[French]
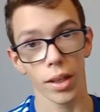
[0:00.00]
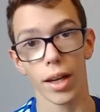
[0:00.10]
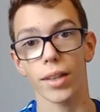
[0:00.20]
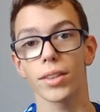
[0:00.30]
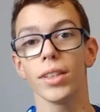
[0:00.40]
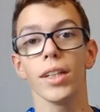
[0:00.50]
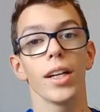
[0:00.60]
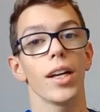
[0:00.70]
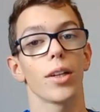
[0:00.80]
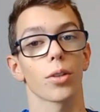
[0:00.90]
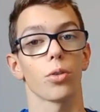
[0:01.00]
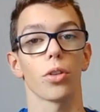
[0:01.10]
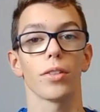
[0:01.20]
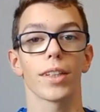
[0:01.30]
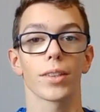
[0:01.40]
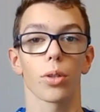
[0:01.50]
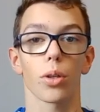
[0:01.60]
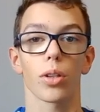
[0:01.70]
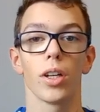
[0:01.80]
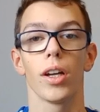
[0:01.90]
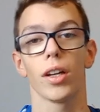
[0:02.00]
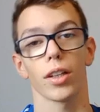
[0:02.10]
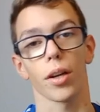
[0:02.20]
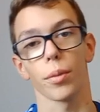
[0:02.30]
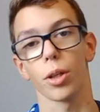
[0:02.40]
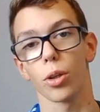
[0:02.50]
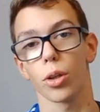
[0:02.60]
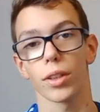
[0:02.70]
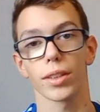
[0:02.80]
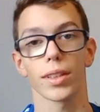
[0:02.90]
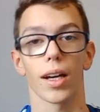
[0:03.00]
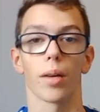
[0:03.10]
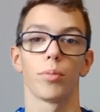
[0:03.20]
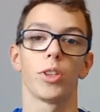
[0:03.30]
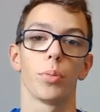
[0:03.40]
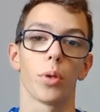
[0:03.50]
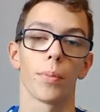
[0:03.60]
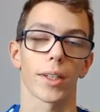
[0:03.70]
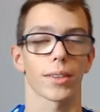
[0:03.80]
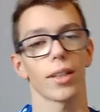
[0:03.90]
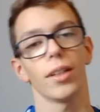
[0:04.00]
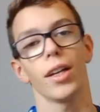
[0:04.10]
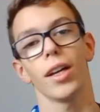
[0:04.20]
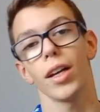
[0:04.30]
a dit que John Textor, comme il le connaissait un petit peu, Marcel,